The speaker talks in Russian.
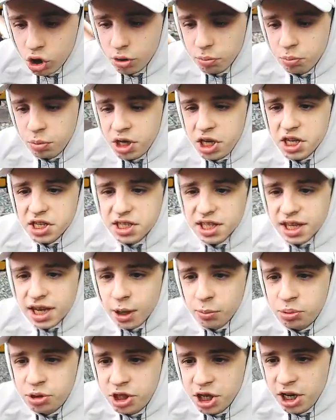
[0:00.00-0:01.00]
Мы не
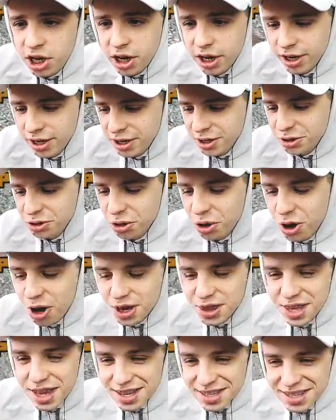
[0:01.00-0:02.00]
закоптили, но
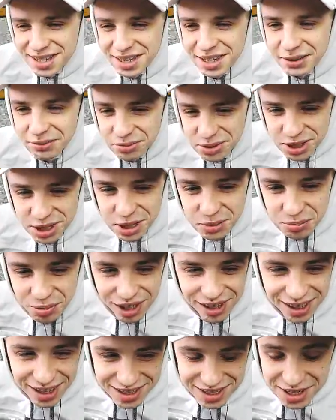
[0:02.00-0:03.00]
нас закоптили
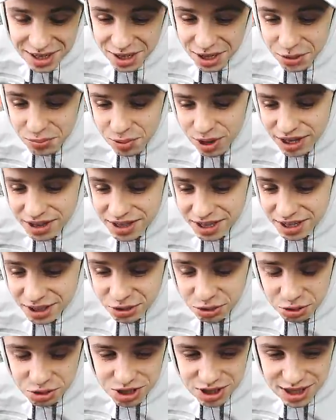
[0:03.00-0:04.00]
Баласы, Ребята,
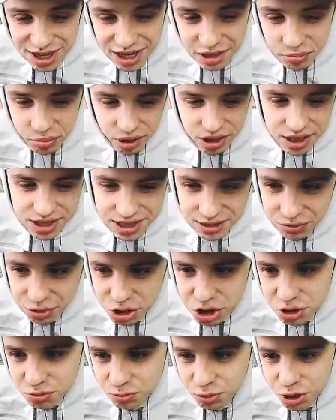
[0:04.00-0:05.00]
кто не знает, Баласов
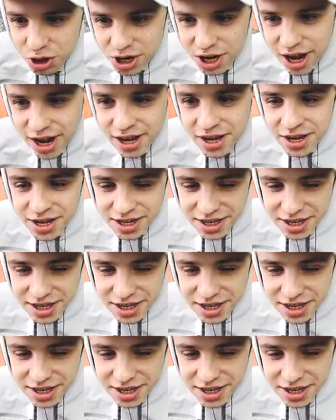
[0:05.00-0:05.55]
очень много.